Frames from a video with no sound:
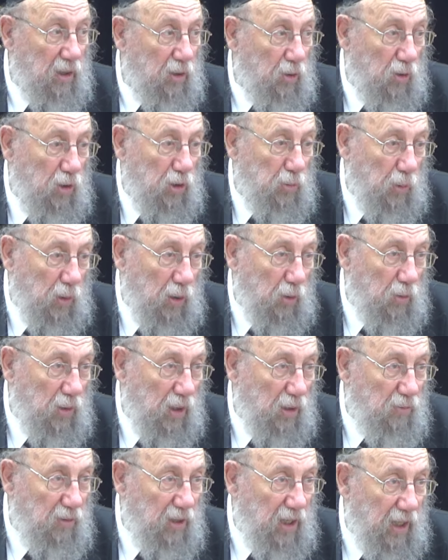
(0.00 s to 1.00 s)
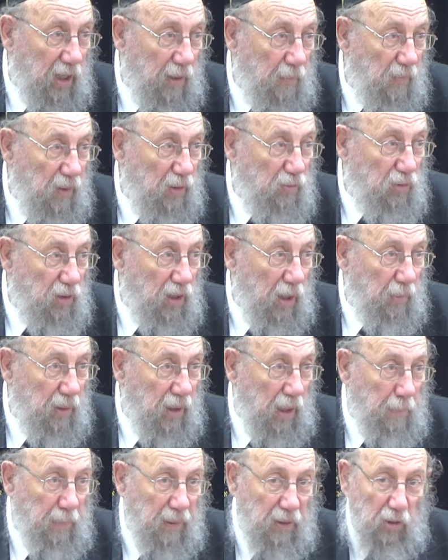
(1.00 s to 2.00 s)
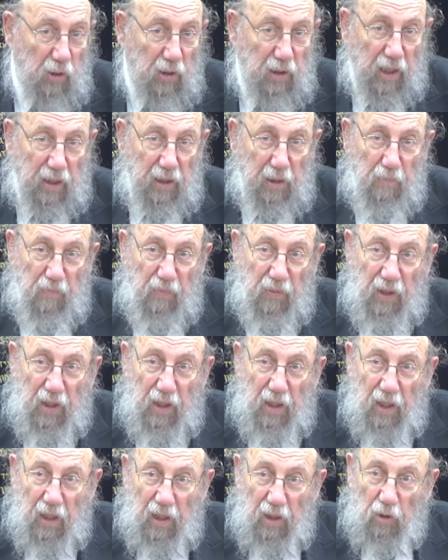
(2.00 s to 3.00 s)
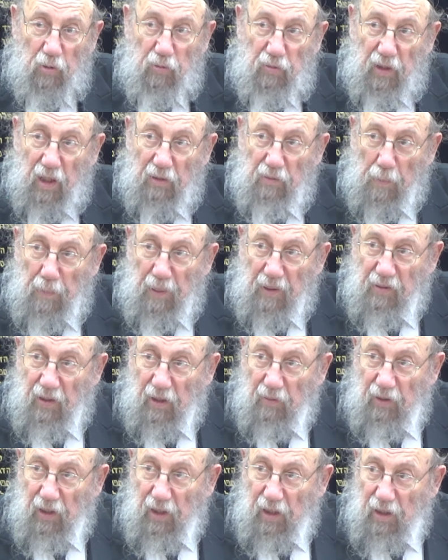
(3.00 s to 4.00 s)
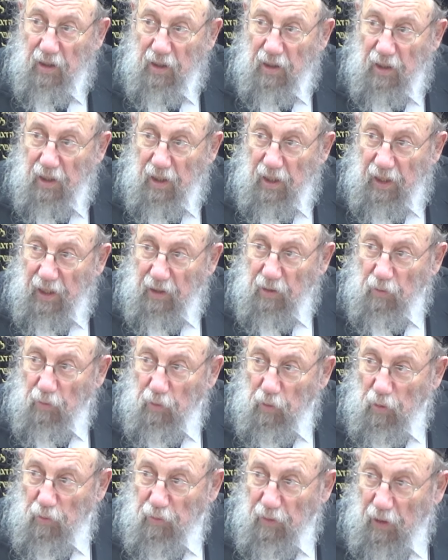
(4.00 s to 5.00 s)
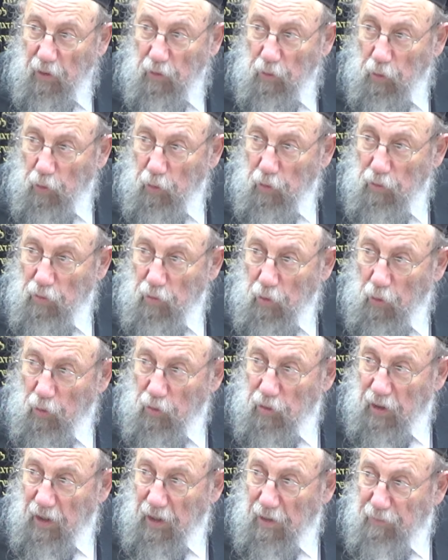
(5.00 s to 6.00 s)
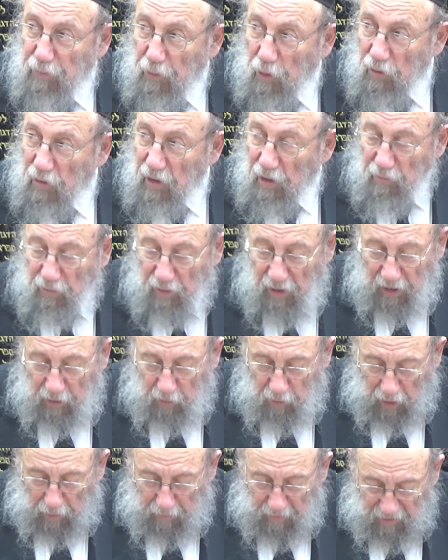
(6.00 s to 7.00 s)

écoute la tefila, la mais il n'y avait pas de Knanim. La tefila ne va pas servir ils ont voulu faire une ruse contre la force de la tfila du Ham